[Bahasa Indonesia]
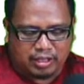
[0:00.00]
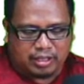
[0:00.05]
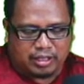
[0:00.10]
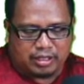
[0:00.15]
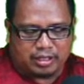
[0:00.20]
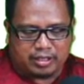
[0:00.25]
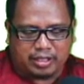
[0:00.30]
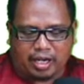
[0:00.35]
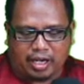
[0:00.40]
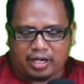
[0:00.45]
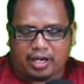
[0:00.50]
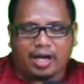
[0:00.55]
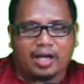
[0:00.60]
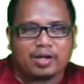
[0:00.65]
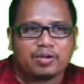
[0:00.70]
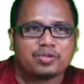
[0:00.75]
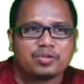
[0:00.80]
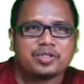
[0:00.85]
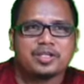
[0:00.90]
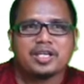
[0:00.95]
yang
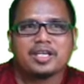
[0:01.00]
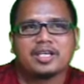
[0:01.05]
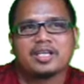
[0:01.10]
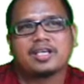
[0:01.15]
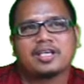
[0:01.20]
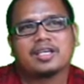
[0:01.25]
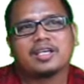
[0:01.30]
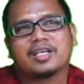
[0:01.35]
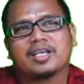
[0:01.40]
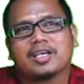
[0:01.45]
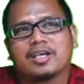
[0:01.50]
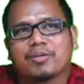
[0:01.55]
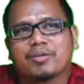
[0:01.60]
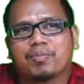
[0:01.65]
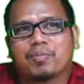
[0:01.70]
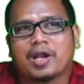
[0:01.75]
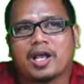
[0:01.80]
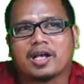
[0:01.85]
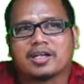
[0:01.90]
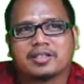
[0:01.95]
harus
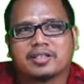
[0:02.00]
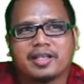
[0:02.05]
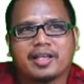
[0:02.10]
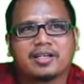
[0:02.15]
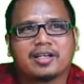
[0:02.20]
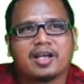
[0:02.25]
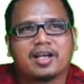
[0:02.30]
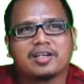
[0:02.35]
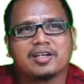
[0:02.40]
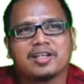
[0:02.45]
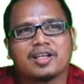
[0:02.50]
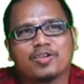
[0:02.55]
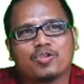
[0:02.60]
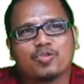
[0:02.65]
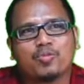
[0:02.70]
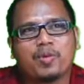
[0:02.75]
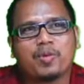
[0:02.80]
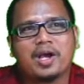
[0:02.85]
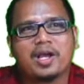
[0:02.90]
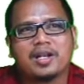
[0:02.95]
dipraktekkan di
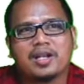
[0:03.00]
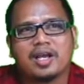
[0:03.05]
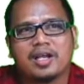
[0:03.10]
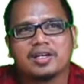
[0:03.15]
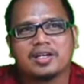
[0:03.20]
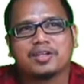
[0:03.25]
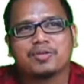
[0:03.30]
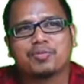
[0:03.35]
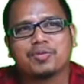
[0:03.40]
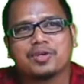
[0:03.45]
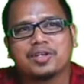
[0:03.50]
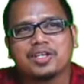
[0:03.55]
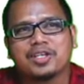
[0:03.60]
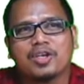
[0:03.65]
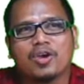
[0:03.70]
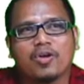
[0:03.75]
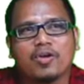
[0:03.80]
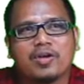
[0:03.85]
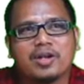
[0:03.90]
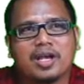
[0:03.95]
rumah dan di
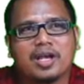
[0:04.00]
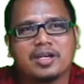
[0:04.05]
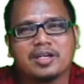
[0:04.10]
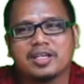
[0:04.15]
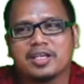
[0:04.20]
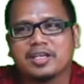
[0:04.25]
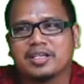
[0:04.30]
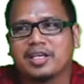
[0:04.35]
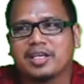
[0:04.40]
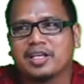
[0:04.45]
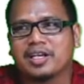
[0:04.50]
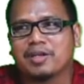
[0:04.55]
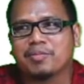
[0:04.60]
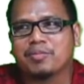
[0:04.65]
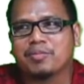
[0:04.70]
video dan dikirim